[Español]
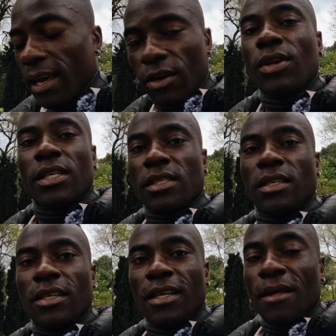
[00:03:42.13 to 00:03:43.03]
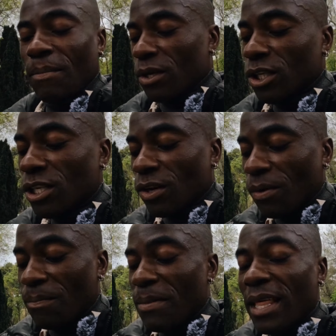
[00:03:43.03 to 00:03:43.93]
errores, pero esos
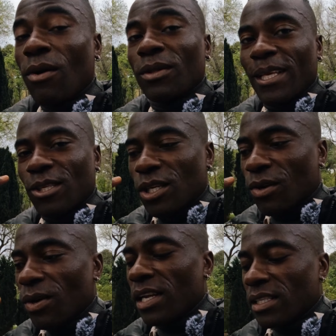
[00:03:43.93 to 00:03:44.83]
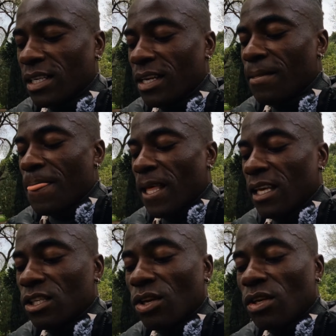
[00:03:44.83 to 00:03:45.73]
me he dado cuenta de esos errores
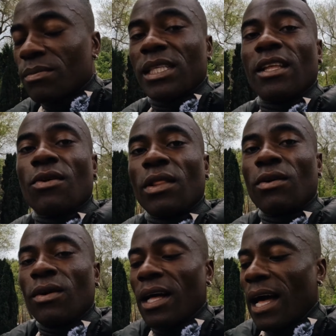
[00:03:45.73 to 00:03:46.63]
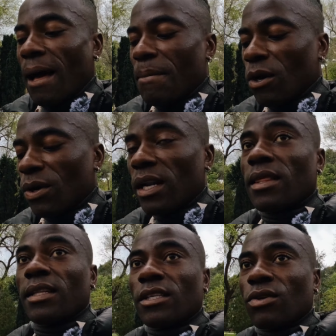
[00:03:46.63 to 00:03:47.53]
y esos errores me están ayudando a
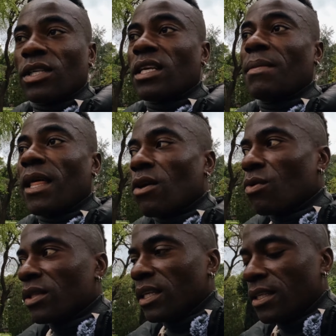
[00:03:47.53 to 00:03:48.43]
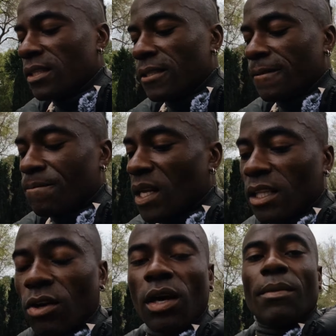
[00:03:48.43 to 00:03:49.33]
mejorar ciertas cosas que me he dado cuenta
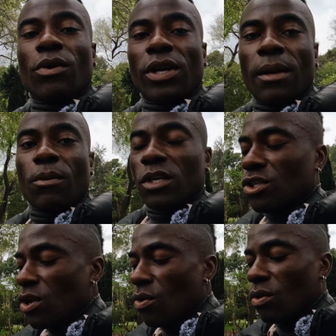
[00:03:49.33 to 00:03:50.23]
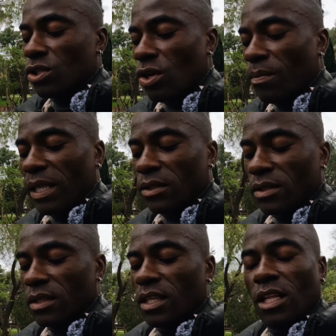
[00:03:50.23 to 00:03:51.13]
que tengo que mejorar porque soy, soy
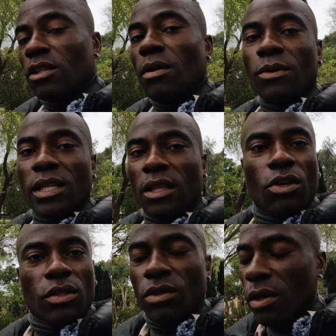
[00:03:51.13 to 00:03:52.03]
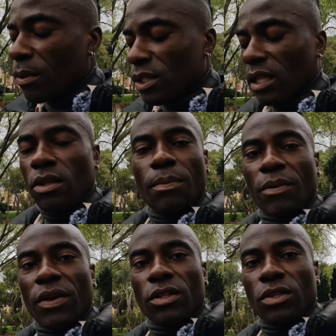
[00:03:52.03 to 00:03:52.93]
humano. No hemos, nacido, no hemos nacido
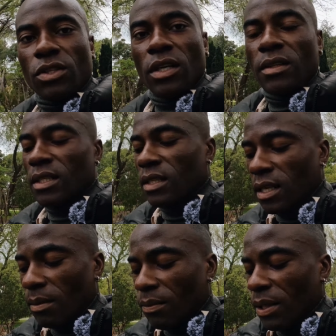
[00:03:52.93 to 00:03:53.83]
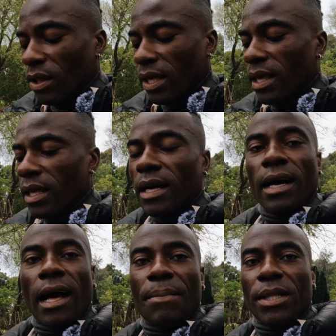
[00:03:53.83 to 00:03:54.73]
perfectos. Hemos venido aquí
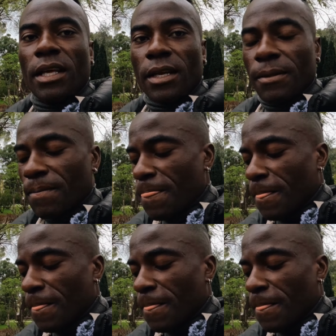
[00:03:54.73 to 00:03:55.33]
a aprender.